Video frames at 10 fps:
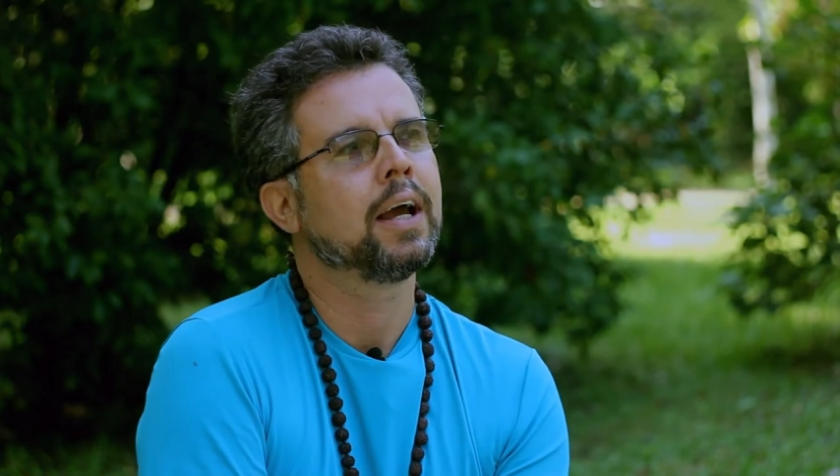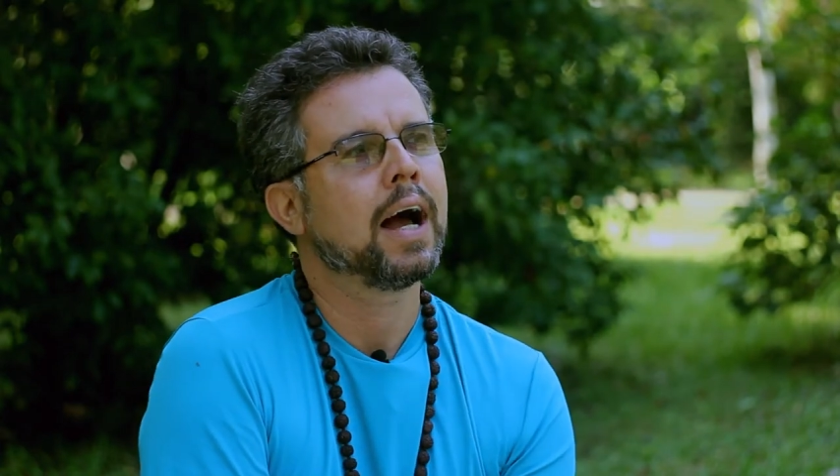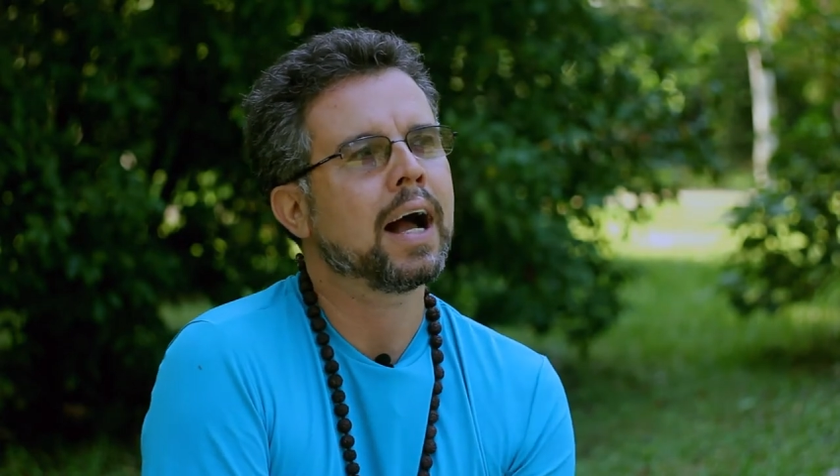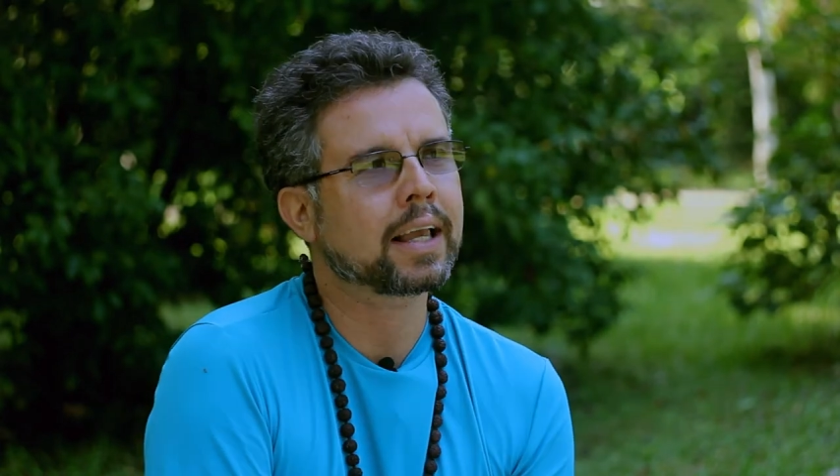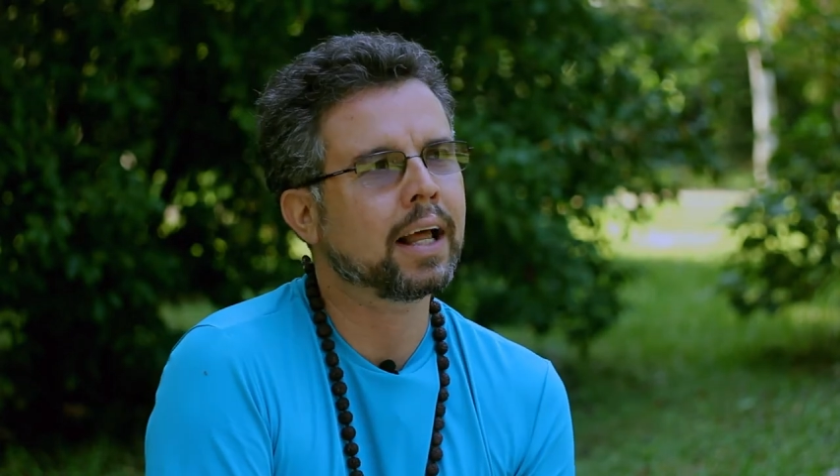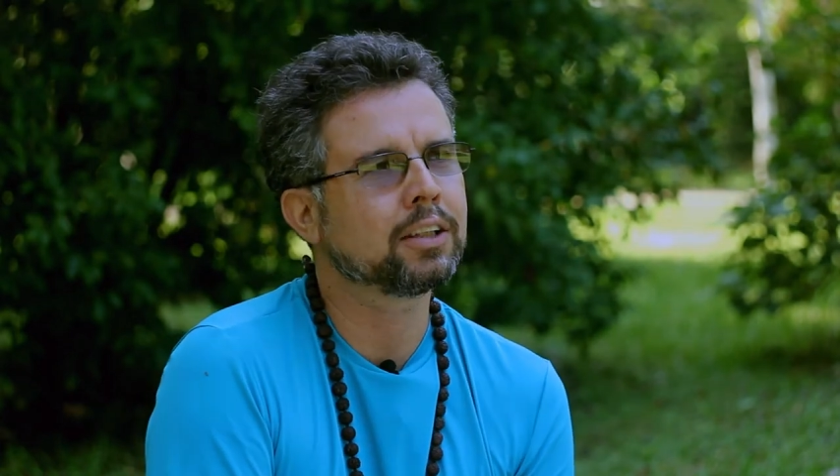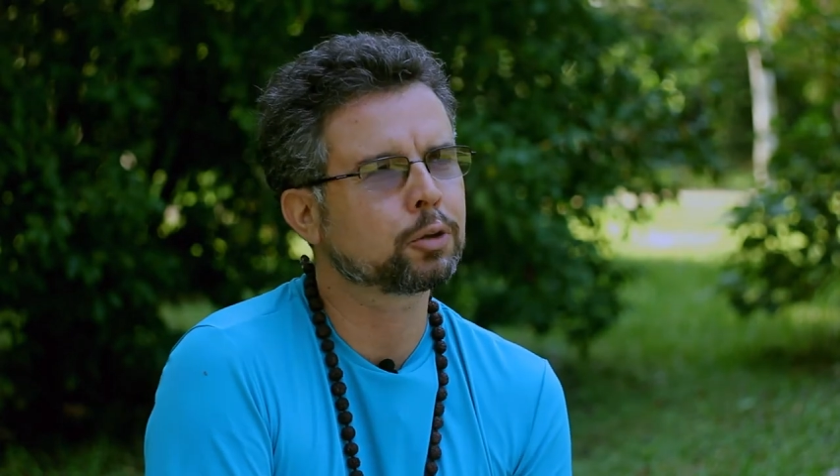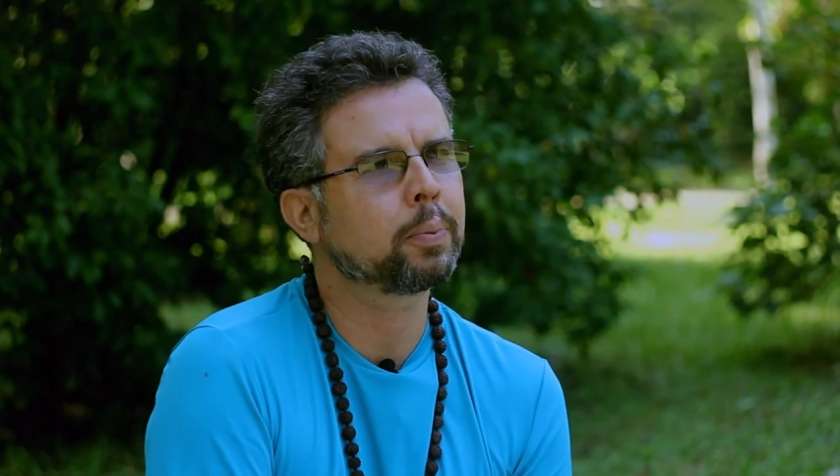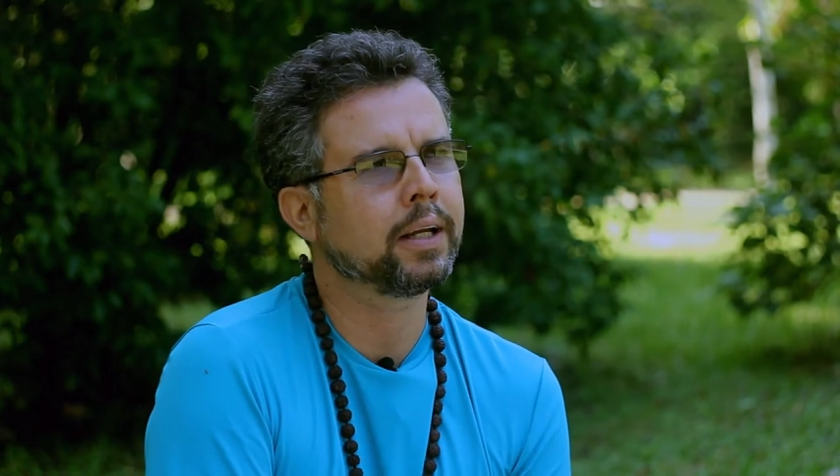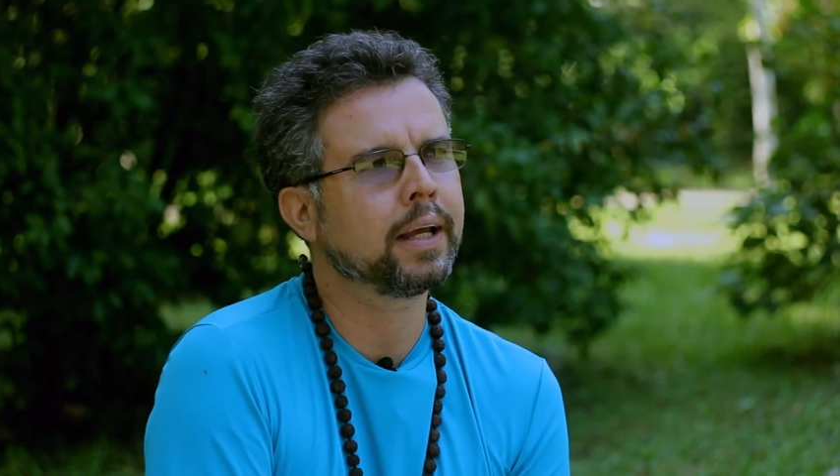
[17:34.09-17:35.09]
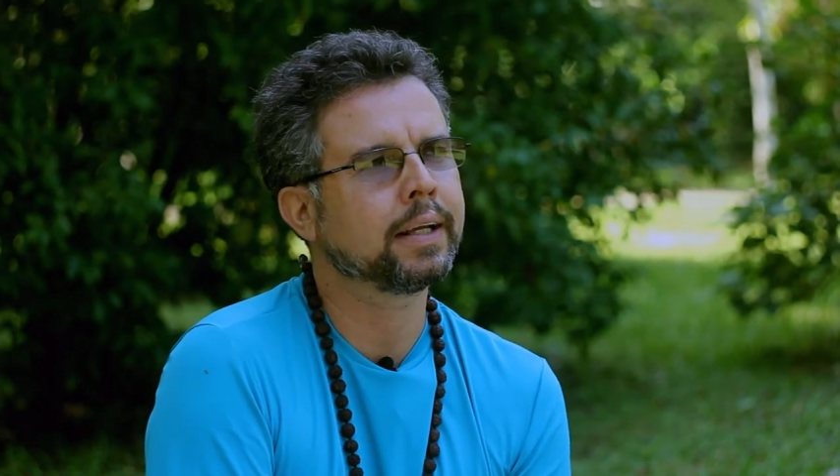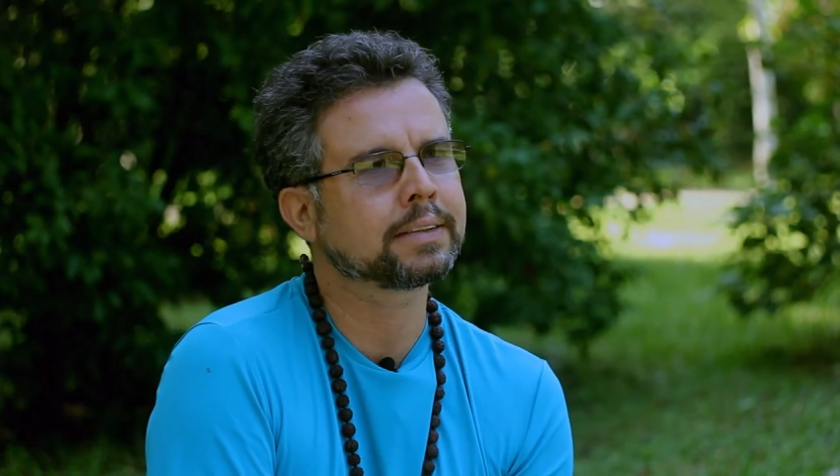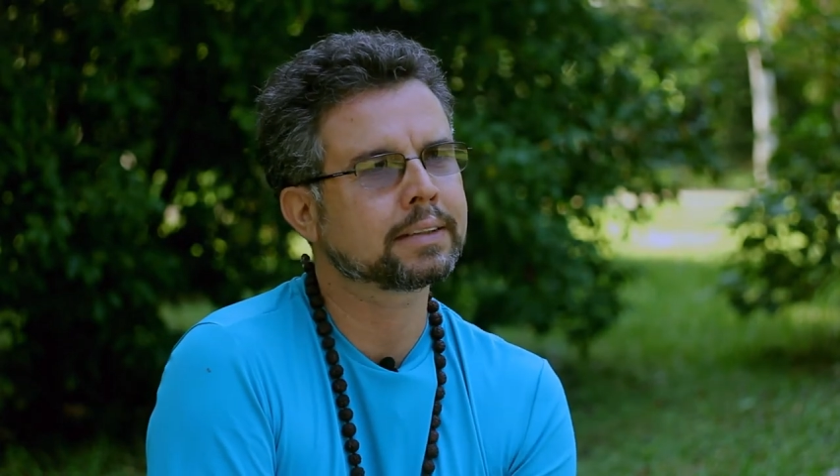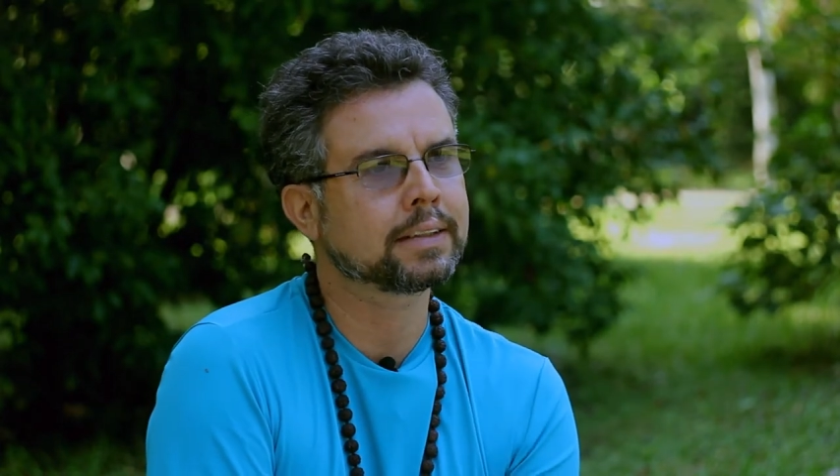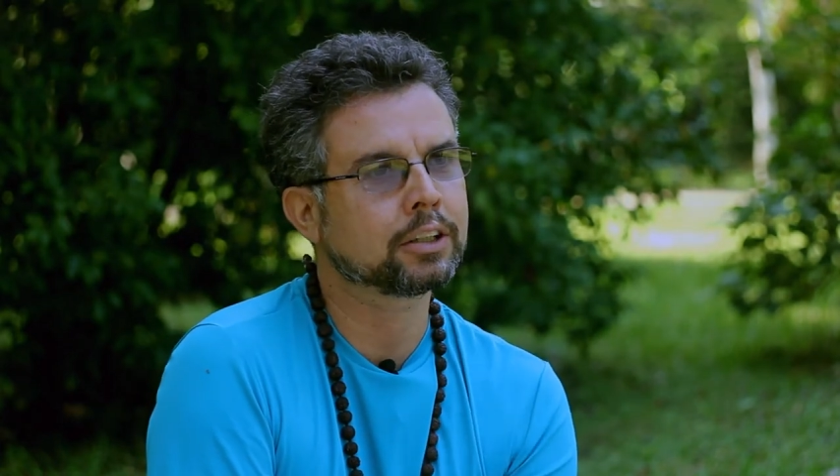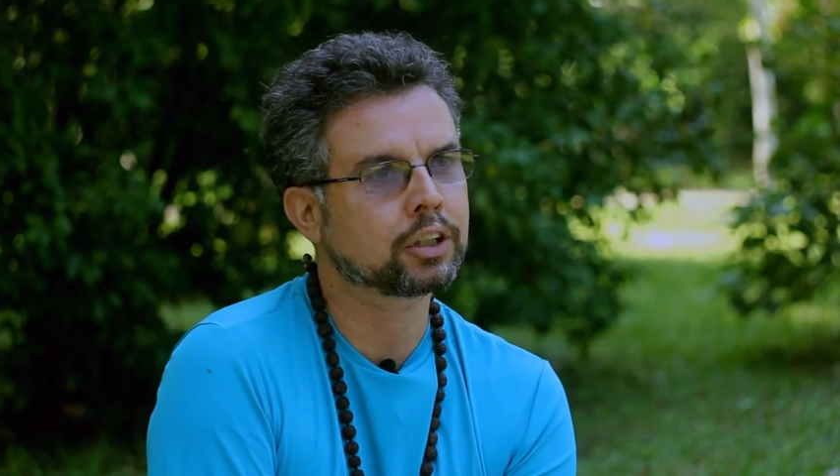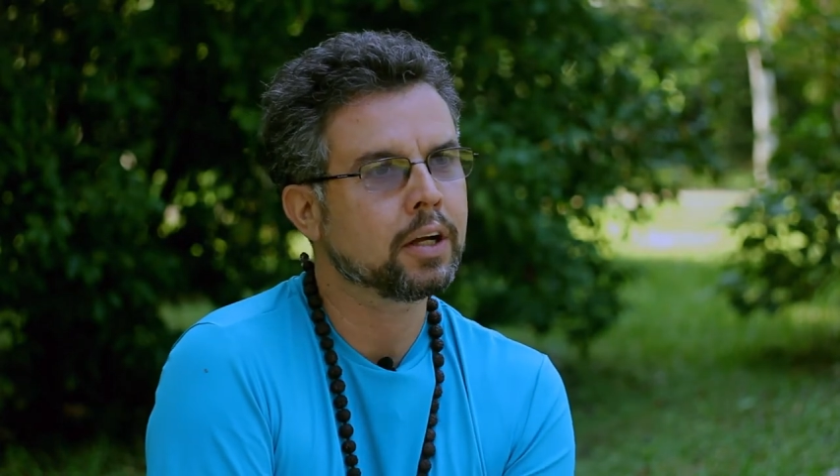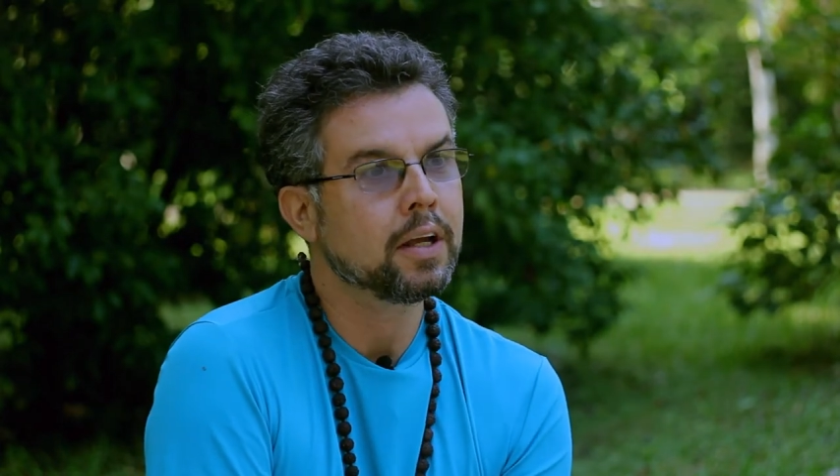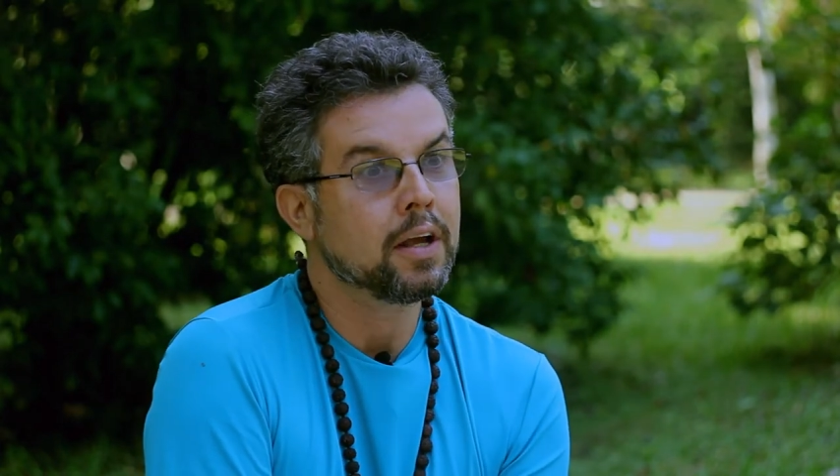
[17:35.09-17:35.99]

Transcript: àquela experiência, seja